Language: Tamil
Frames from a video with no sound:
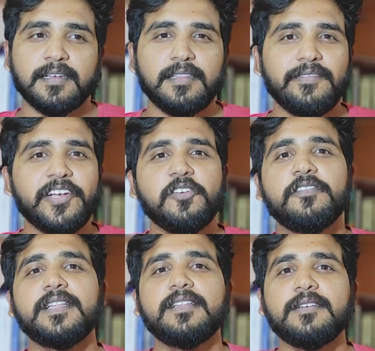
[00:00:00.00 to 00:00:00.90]
இந்த வீடியோ
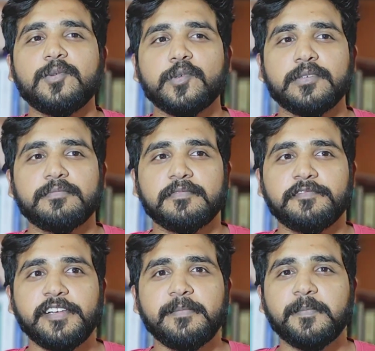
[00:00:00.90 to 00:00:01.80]
வந்து ஒரு
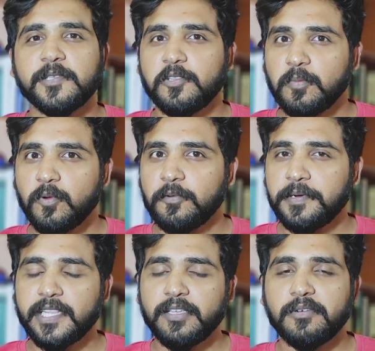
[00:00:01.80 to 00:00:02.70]
ஃபில்மை பற்றியோ புக்
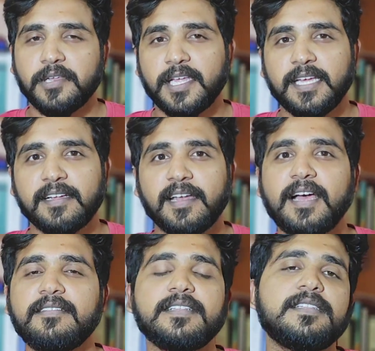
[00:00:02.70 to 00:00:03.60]
பற்றியோ இல்லை
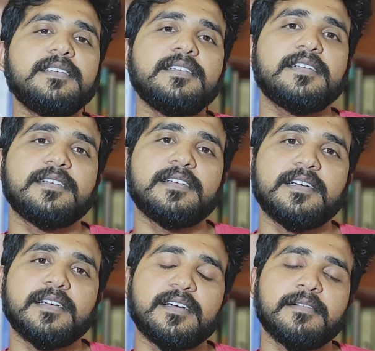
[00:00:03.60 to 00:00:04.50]
நான் வந்து
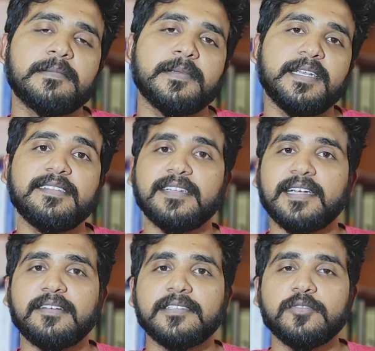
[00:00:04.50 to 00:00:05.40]

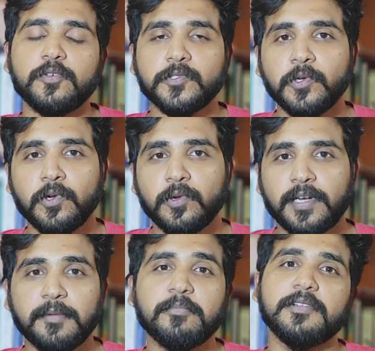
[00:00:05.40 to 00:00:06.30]
ரீசெண்டாக வந்து ஒரு சோலோ
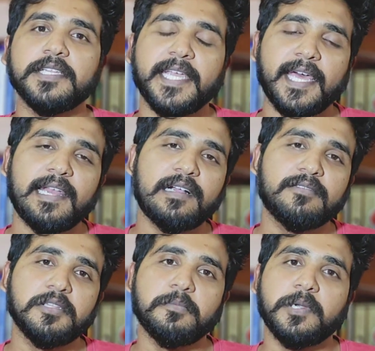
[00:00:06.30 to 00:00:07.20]
ட்ரிப் வந்து
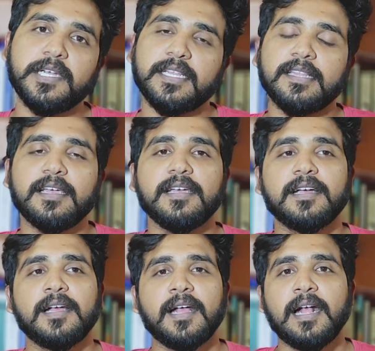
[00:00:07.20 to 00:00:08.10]
கேரளாவுக்கு வந்து போயிட்டு இருந்தேன்
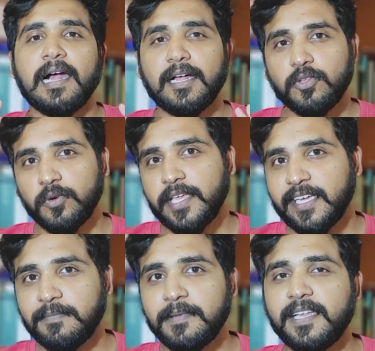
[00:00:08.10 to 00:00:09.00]
அதோடைய
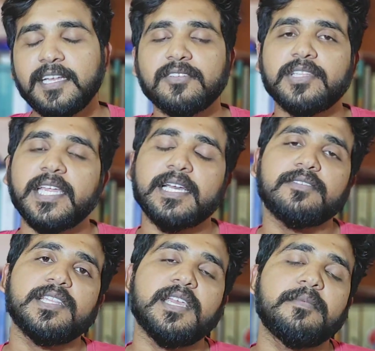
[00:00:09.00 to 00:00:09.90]
எக்ஸ்பீரியன்ஸ் வந்து
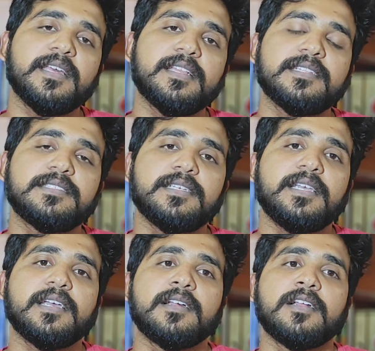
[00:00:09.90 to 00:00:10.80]
எனக்கு வந்து எப்படி இருந்துச்சு
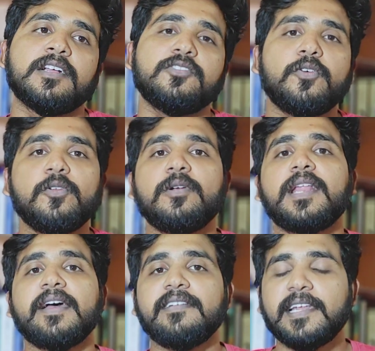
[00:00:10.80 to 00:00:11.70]
சோலோ
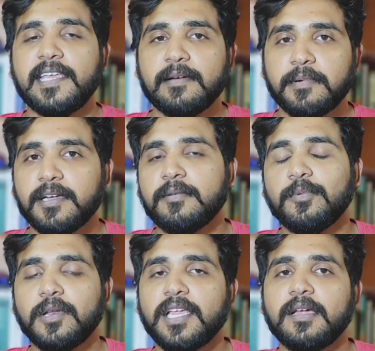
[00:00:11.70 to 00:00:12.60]
ட்ராவல் நீங்கள் பண்ண
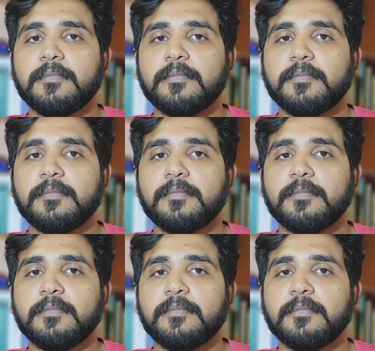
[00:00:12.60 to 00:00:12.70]
போகிறீங்க